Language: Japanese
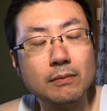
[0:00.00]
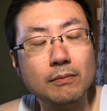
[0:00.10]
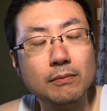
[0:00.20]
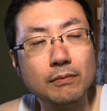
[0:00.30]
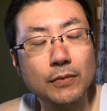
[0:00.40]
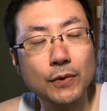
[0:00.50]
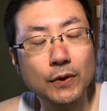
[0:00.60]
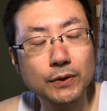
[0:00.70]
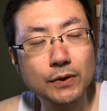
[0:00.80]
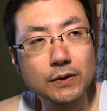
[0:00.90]

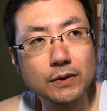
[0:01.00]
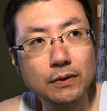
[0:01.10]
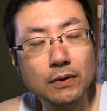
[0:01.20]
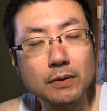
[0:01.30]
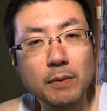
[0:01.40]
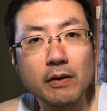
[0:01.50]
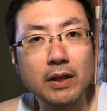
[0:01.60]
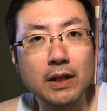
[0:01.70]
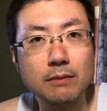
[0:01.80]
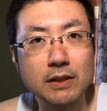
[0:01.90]
ものすごい
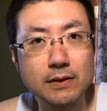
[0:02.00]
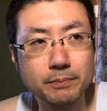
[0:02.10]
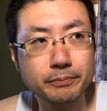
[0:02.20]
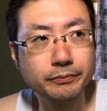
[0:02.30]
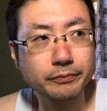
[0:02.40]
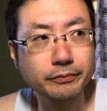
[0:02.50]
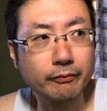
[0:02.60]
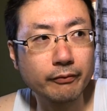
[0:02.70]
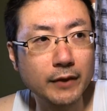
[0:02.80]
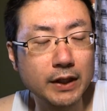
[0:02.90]
パワーがあります
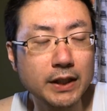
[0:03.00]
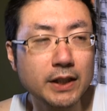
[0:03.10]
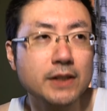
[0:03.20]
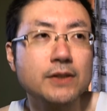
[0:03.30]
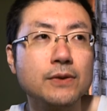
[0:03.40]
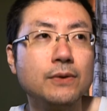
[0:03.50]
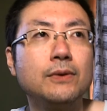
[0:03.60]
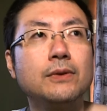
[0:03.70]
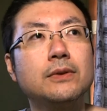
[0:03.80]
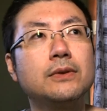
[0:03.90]
イギリス
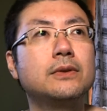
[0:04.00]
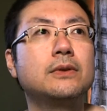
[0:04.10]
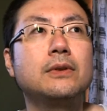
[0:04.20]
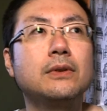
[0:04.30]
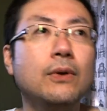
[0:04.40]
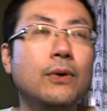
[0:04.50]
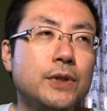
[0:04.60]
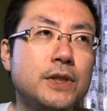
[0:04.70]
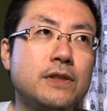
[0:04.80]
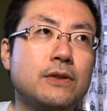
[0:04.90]

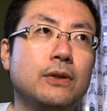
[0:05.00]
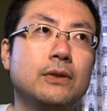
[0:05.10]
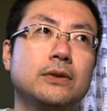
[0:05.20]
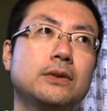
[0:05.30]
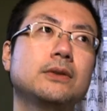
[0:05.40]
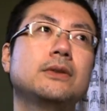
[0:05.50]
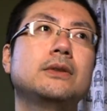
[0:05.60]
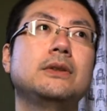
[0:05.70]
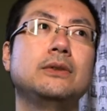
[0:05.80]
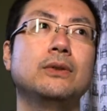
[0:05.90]
王室と
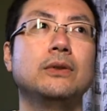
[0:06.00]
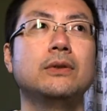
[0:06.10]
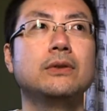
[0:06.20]
の